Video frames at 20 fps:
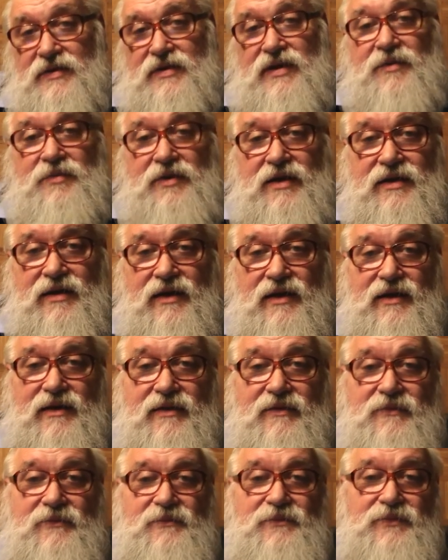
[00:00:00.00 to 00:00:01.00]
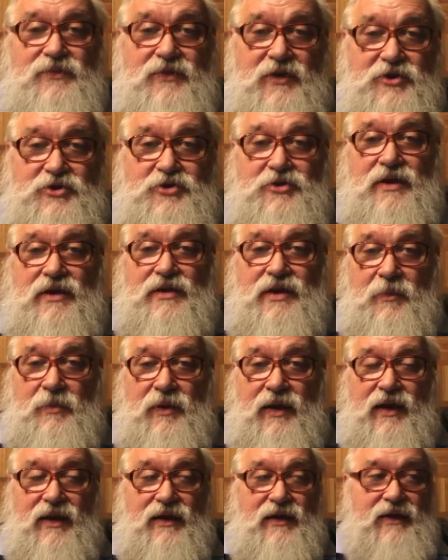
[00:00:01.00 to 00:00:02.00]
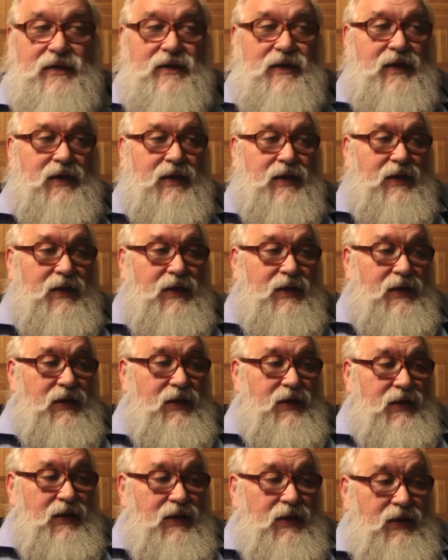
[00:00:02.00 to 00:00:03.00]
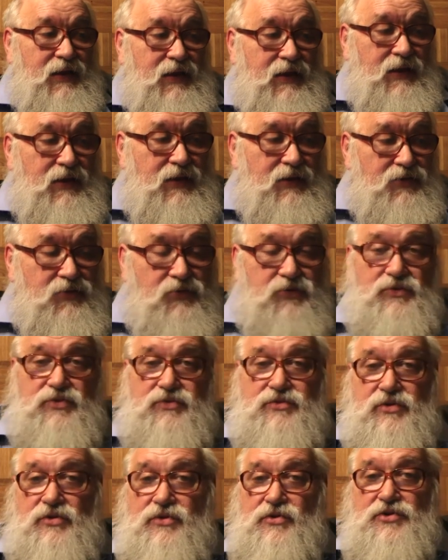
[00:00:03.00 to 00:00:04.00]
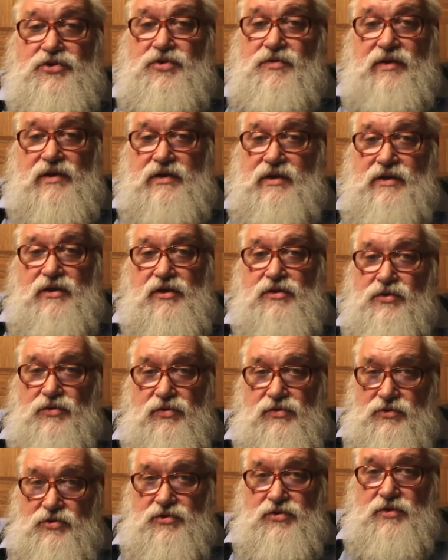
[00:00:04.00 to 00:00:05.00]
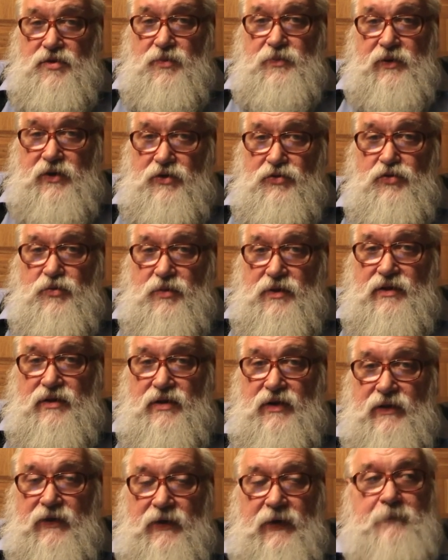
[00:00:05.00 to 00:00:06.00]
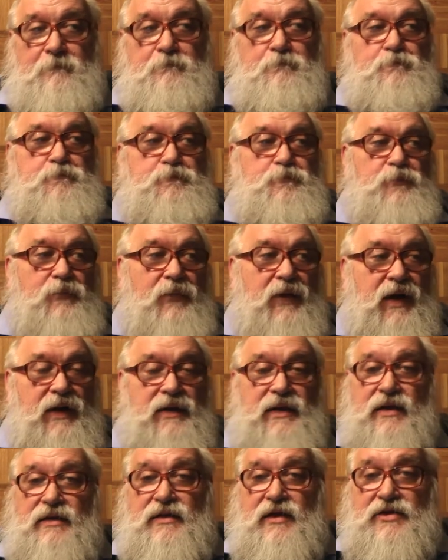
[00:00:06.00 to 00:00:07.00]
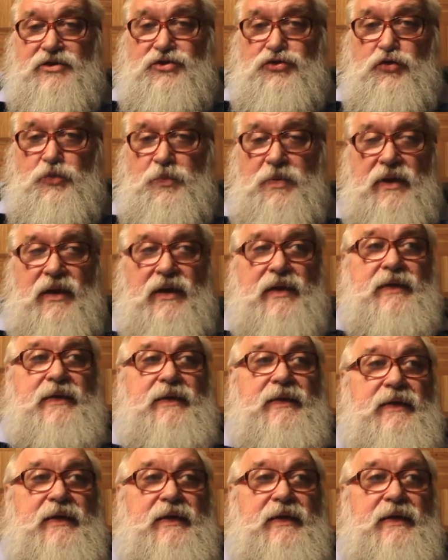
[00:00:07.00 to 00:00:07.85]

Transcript: потребителей значит, отопления, да, ну, лучше воды-то трудно что-то придумать. Да? Она доступна,